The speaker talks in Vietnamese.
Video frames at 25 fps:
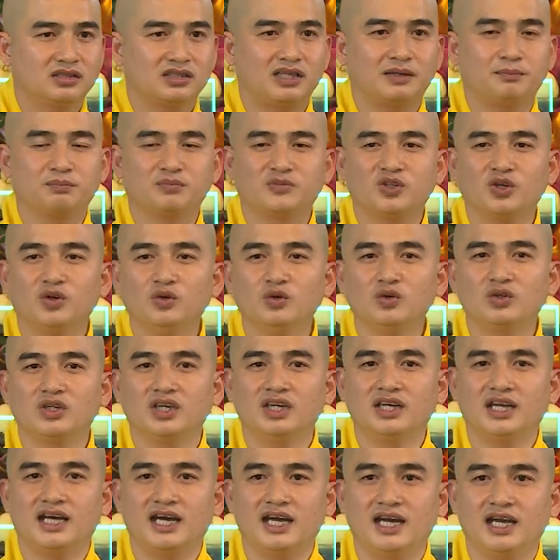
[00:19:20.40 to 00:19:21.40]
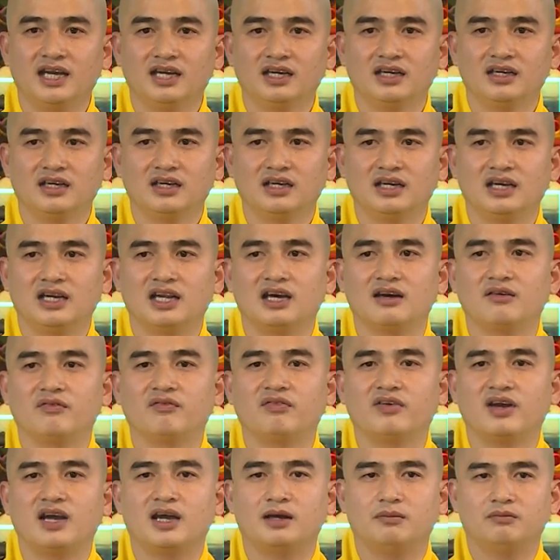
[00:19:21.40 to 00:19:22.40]
tập tu thì là là
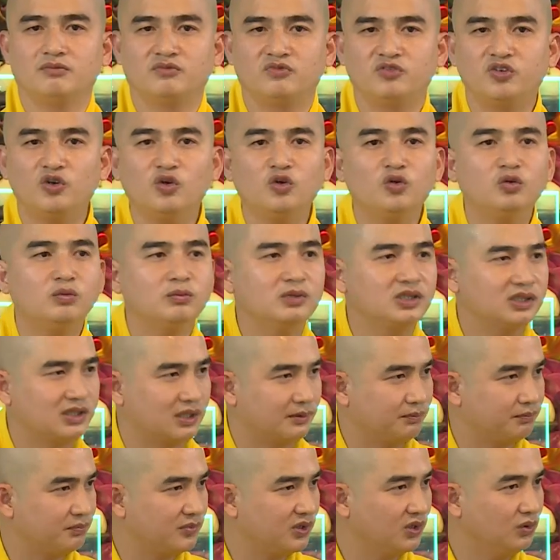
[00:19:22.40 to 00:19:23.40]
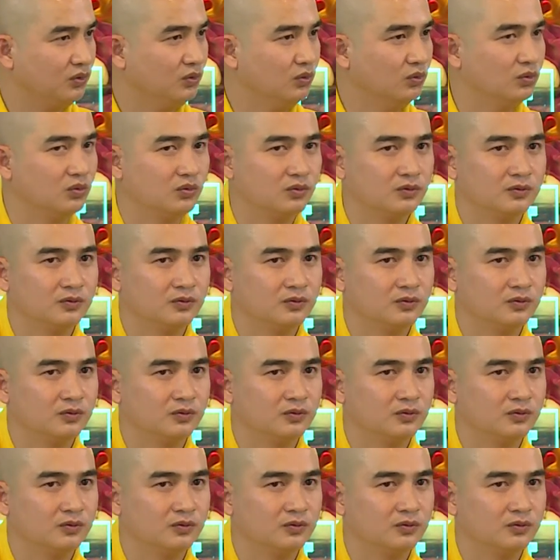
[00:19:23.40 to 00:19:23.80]
phàm phu mới tập tu